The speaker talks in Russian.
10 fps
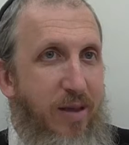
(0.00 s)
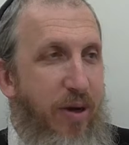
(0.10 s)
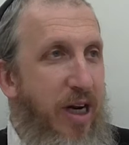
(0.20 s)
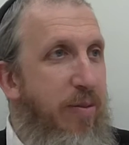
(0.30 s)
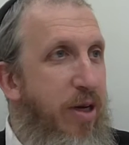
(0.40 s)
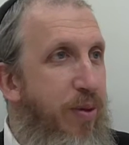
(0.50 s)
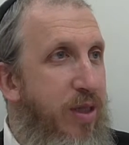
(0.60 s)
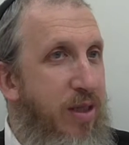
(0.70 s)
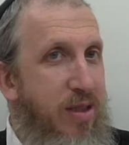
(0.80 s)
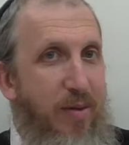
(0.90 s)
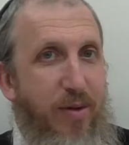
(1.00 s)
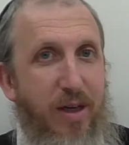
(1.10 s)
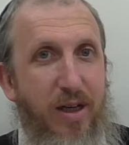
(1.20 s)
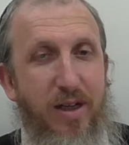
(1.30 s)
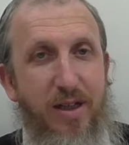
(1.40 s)
э, по крайней мере, пить это самое
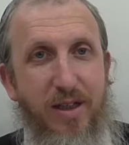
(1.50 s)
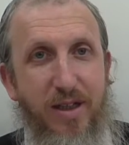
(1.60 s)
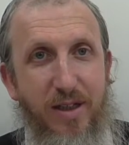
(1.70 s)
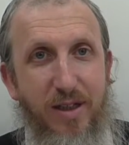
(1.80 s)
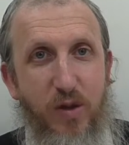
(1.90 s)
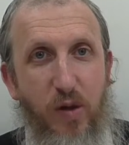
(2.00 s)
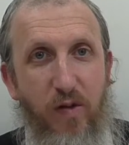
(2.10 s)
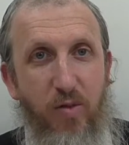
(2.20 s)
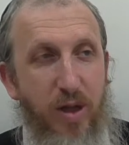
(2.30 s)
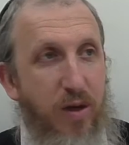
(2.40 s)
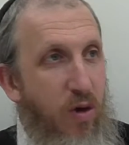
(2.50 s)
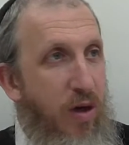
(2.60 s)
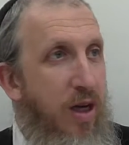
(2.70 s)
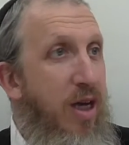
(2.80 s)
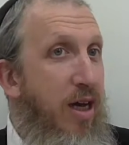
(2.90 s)
это соевое
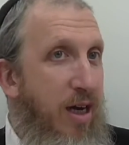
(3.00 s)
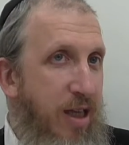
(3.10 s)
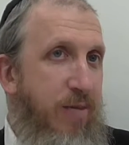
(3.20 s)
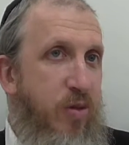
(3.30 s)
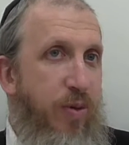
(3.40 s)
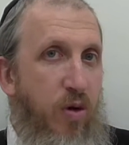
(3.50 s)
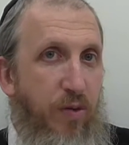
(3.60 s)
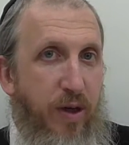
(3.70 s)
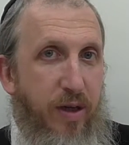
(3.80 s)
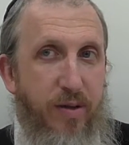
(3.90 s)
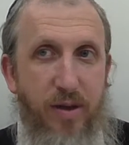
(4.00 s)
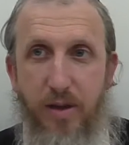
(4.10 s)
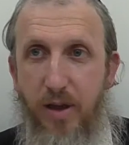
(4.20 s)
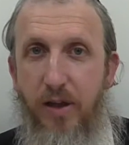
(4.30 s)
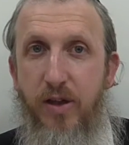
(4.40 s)
молоко рядом с упаковкой.
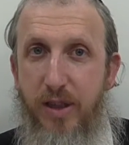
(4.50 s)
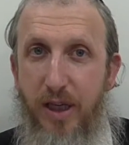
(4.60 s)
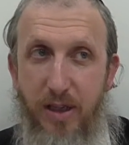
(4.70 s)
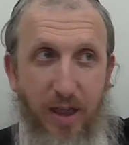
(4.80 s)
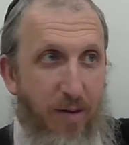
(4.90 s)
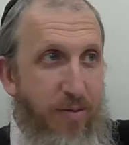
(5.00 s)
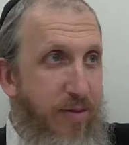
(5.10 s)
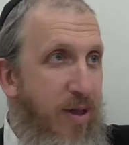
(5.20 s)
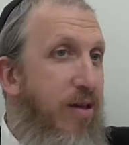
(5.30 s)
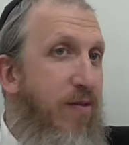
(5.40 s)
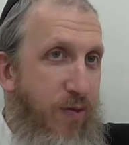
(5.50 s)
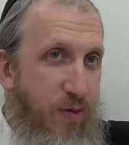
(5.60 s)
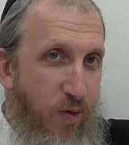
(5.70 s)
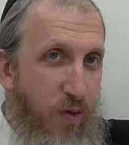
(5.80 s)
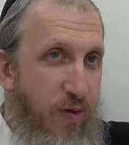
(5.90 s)
Она стоит там,
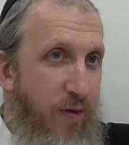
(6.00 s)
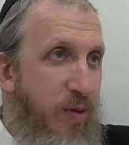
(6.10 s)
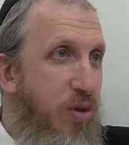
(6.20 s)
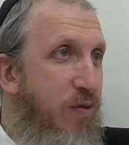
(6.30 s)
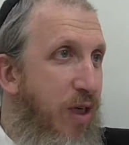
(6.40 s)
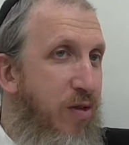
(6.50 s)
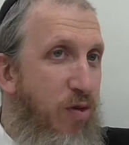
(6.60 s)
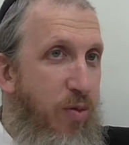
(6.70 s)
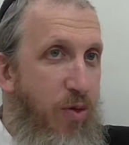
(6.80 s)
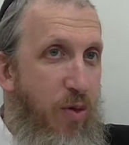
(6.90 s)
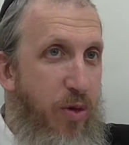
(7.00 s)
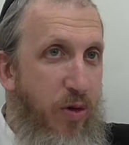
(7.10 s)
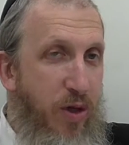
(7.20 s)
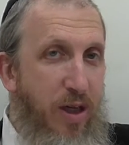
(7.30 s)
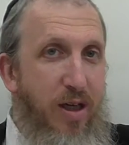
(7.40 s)
вдруг, невозможно взять его в обе
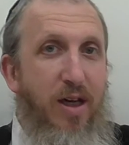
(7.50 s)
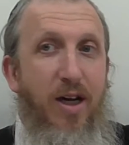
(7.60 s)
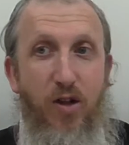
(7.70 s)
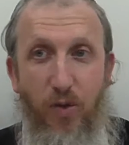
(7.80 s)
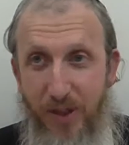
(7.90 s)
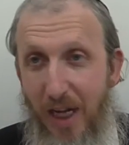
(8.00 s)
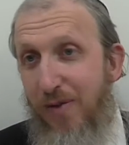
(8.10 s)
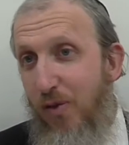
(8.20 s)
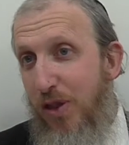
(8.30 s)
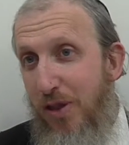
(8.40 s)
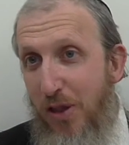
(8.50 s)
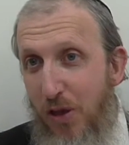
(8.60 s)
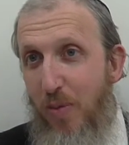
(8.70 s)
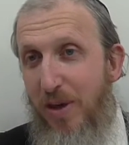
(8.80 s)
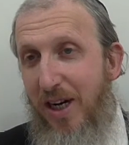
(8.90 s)
руки, но взять возле
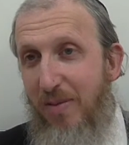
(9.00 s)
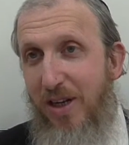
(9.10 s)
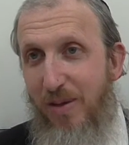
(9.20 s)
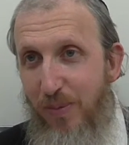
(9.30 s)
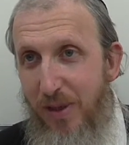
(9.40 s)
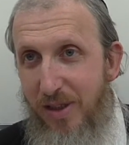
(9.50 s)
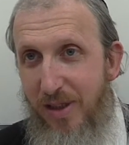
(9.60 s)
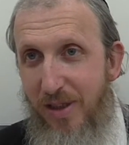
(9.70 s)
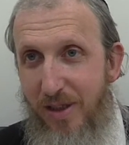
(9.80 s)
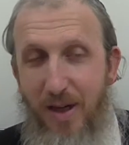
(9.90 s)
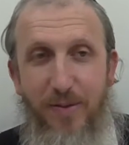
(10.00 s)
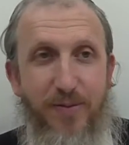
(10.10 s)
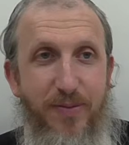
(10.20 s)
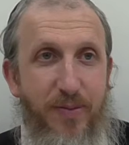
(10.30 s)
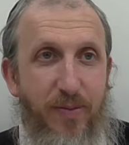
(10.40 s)
нее, по крайней мере, пить там.
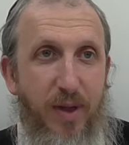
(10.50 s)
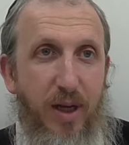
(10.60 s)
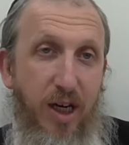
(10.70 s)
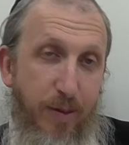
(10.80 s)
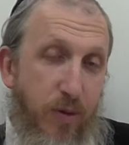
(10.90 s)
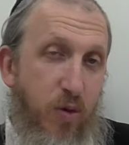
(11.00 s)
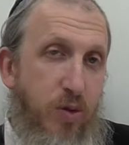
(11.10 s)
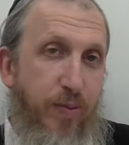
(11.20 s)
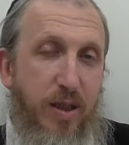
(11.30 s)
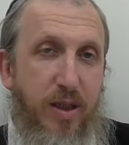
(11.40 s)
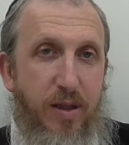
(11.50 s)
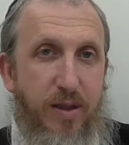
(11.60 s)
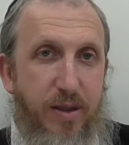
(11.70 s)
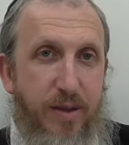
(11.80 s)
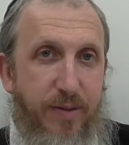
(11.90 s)
Либо кушать по
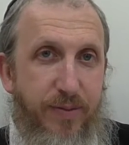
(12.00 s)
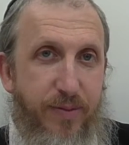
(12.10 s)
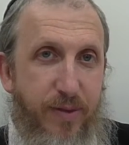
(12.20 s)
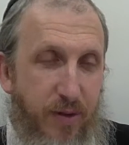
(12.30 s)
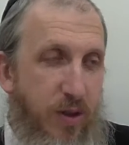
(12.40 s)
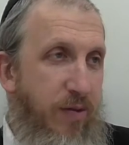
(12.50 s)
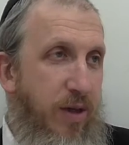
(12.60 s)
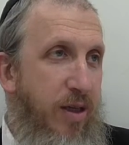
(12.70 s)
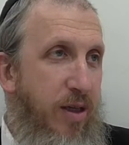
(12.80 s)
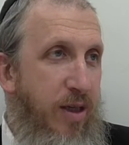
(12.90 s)
отдельности. Совершенно верно.